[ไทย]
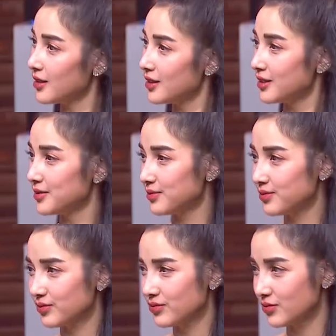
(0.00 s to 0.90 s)
ใช่
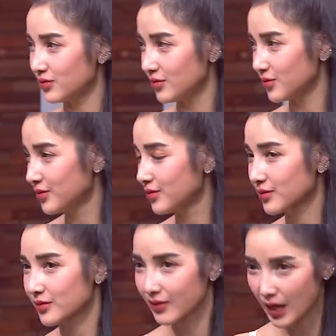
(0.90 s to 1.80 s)
หน้าอย่างนี้แล้ว
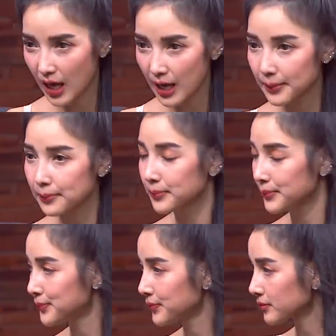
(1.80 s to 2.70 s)
ใช่เดี๋ยวแล้วลูกตอนนี้อยู่